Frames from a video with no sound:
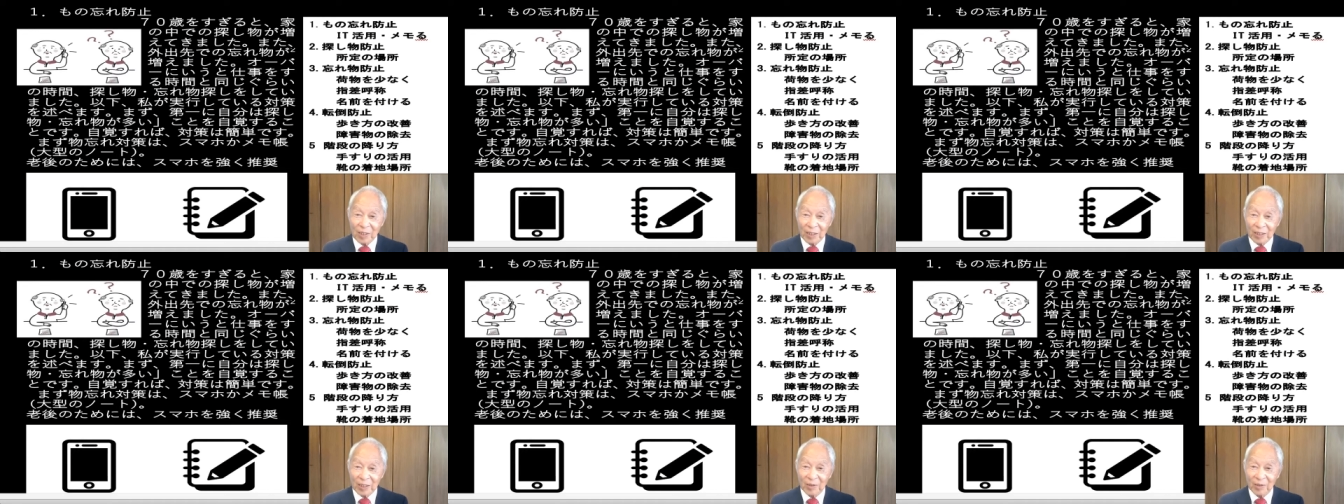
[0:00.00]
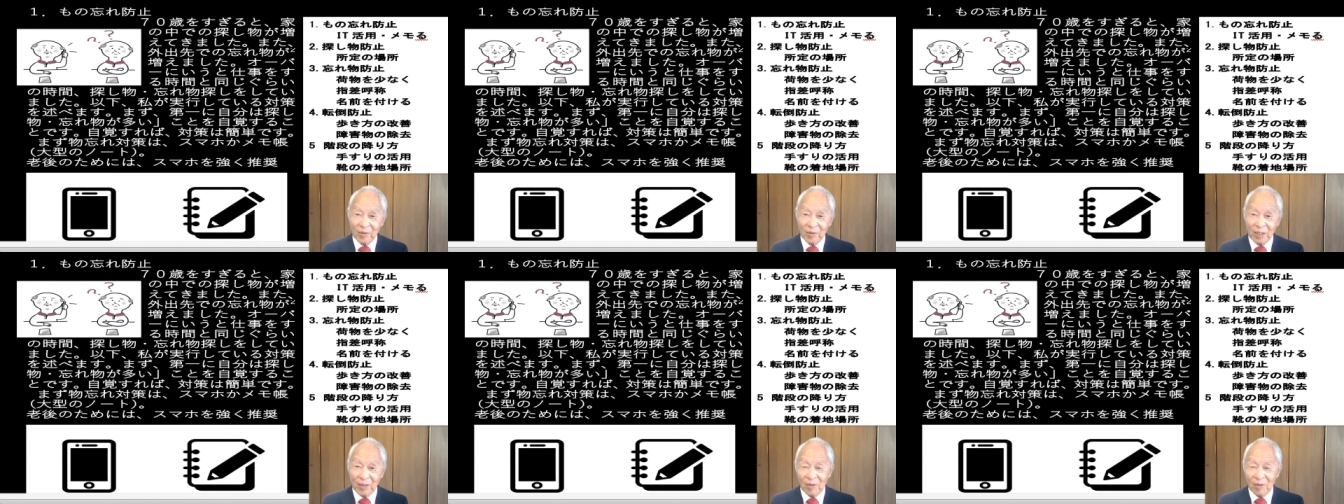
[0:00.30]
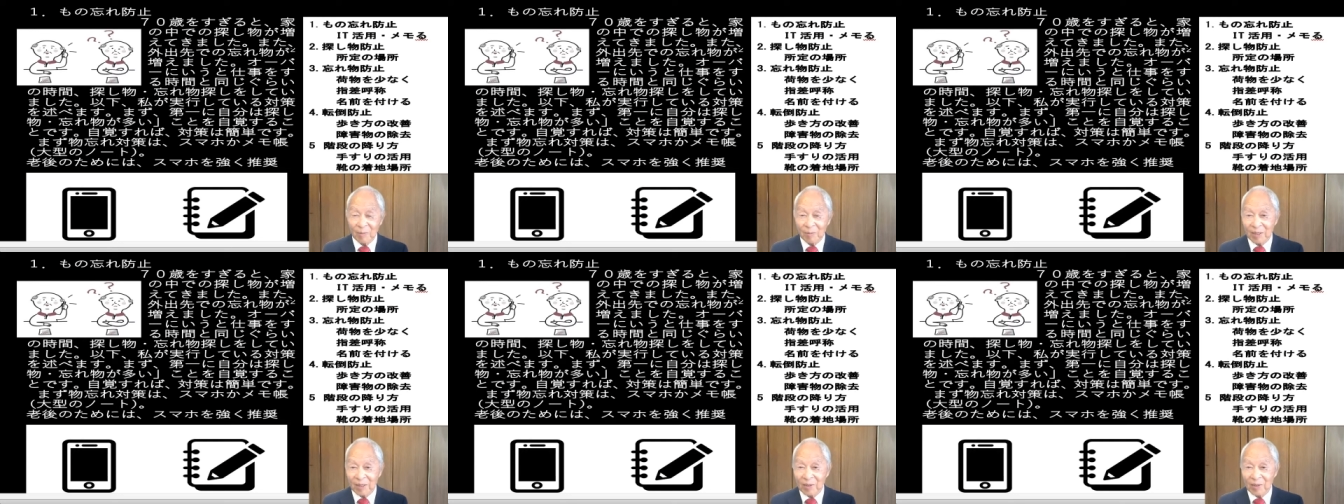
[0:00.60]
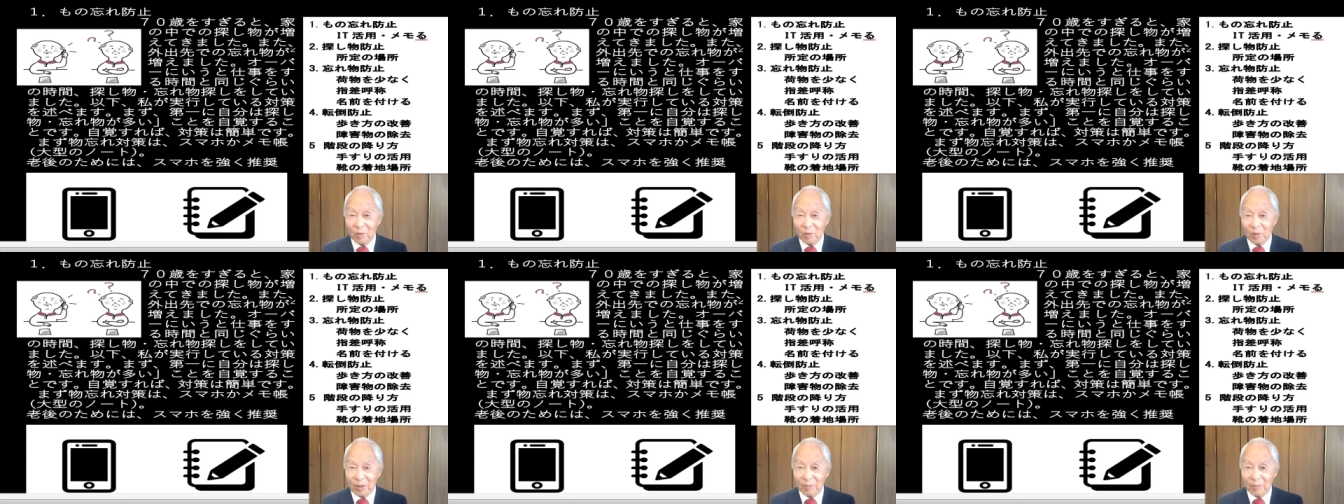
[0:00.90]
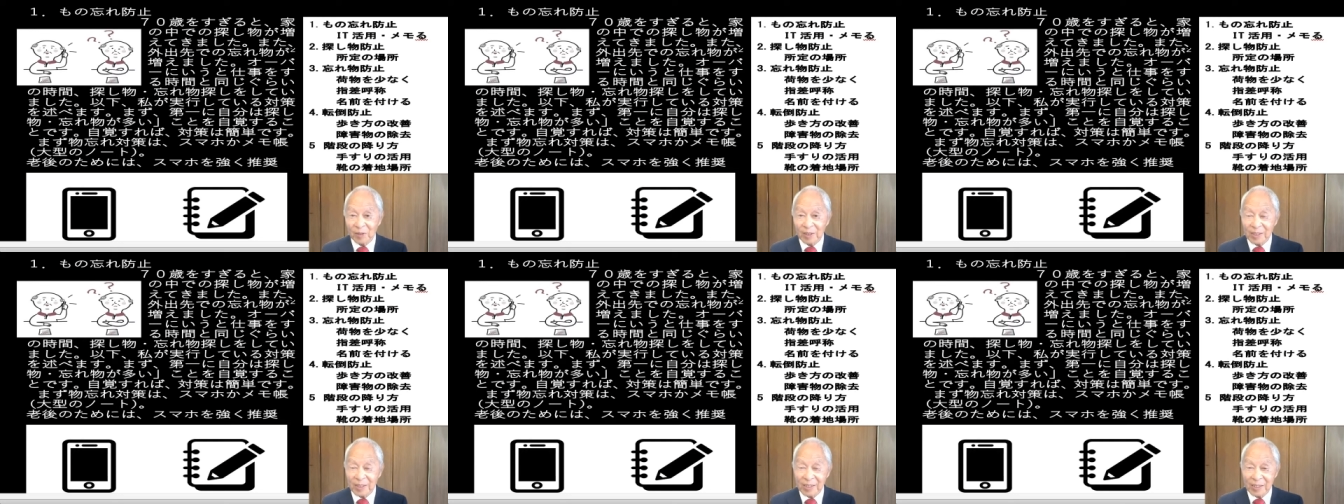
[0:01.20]
先の電話番号で
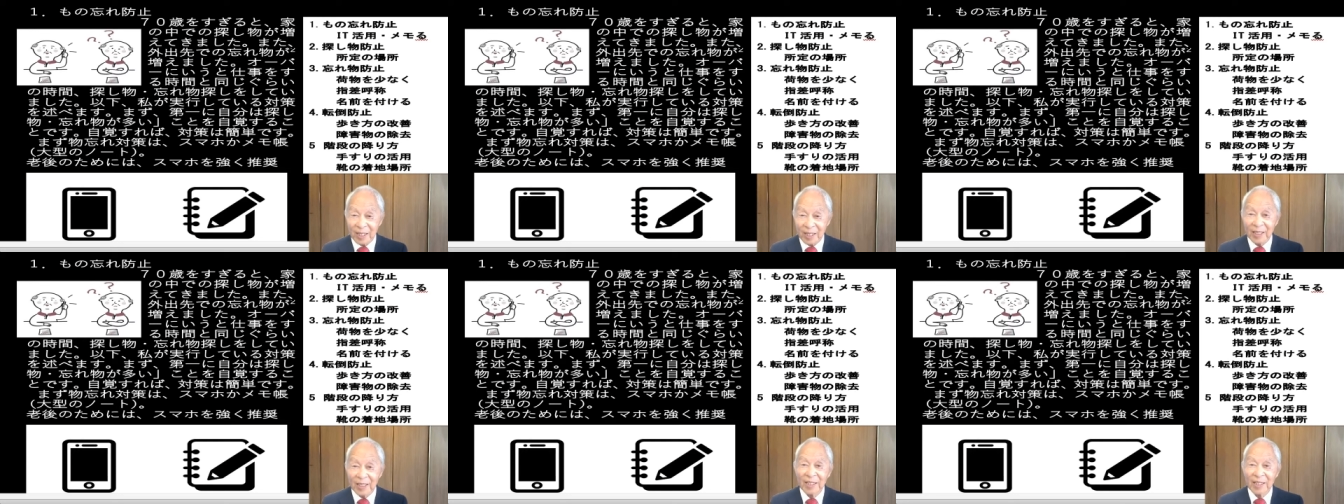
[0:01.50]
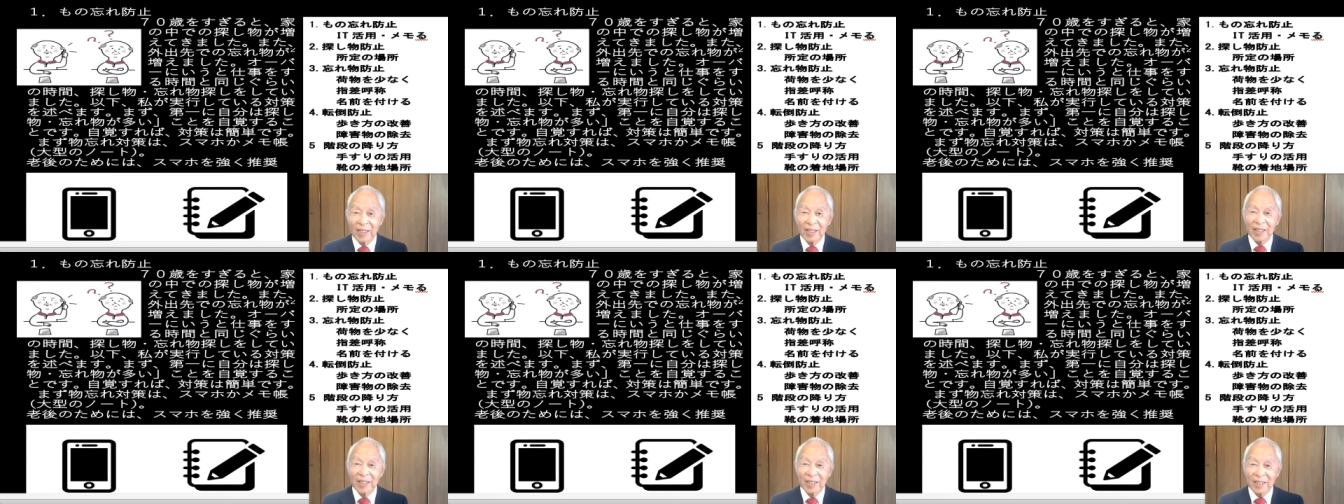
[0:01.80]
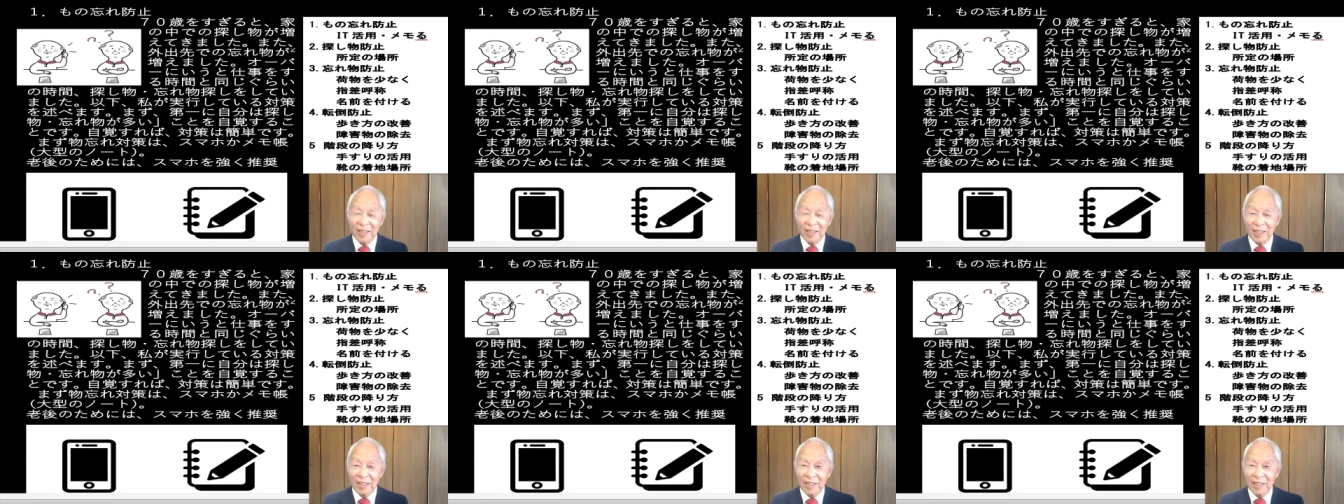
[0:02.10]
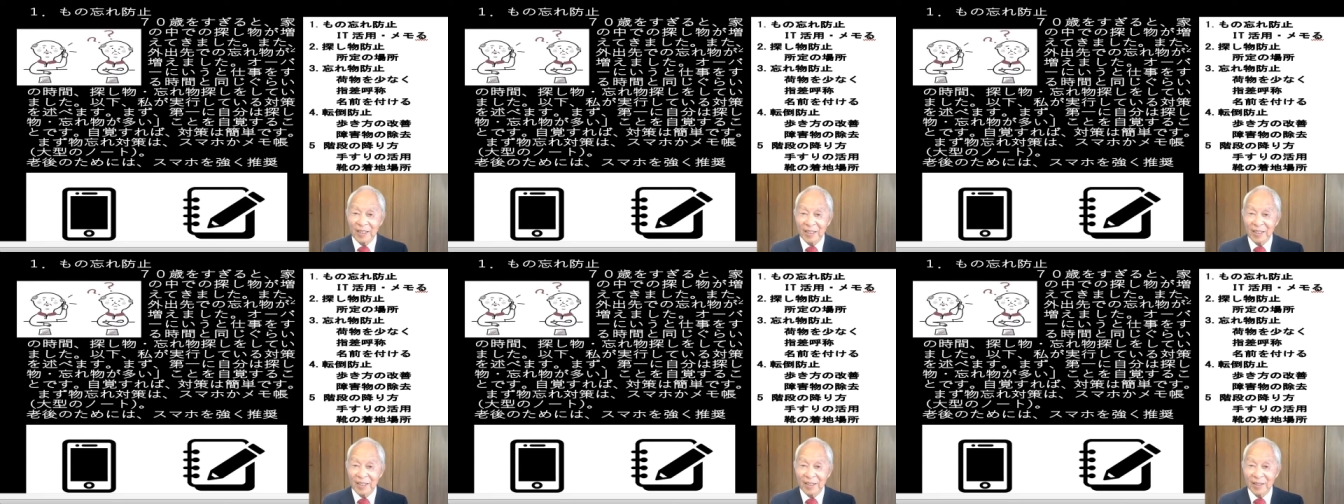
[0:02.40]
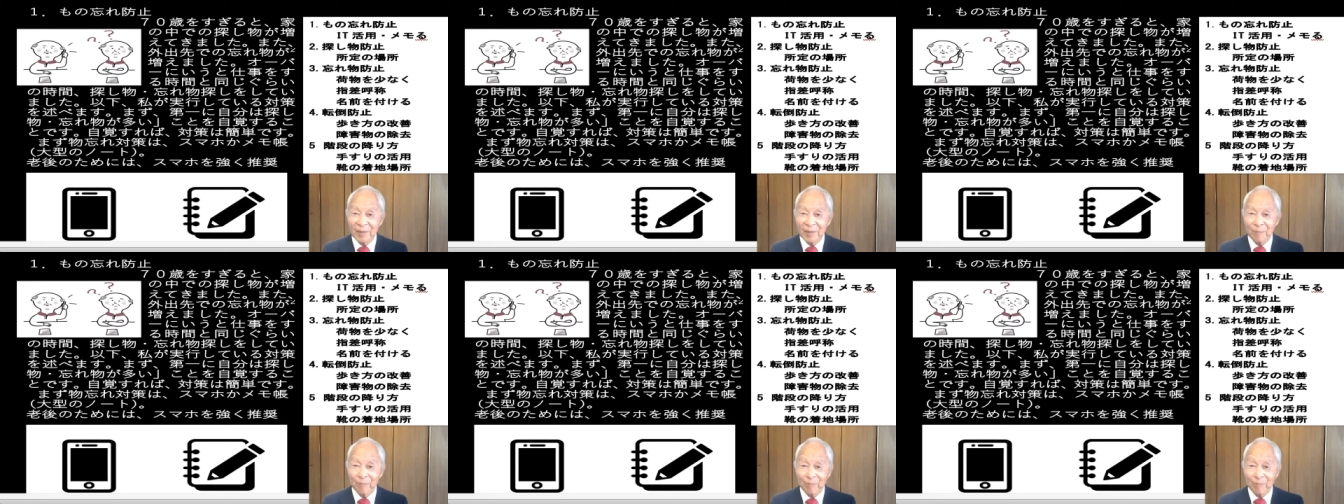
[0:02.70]
もですね、
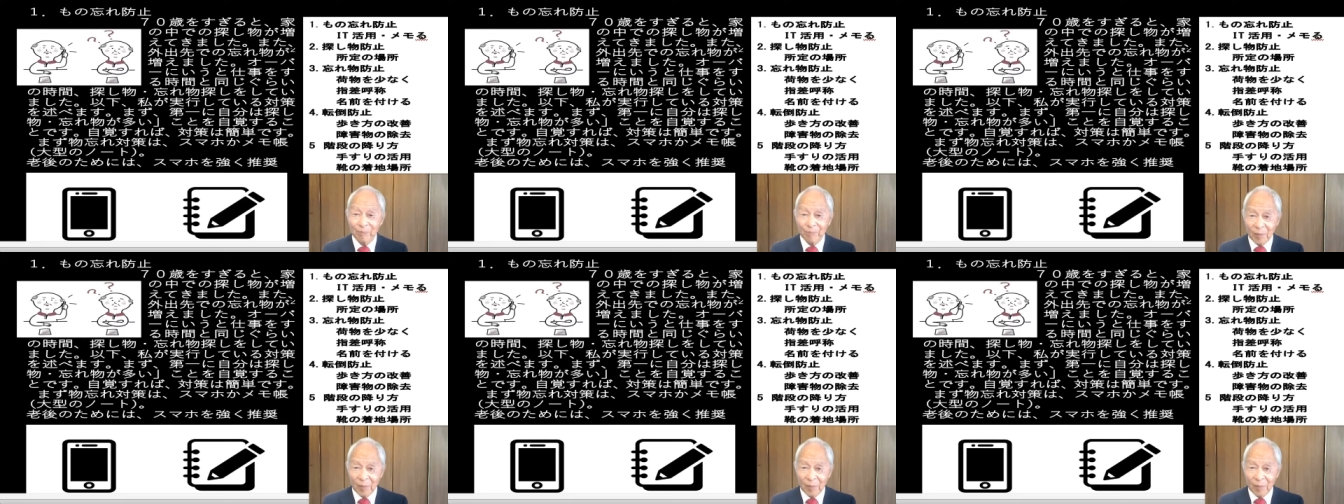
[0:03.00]
え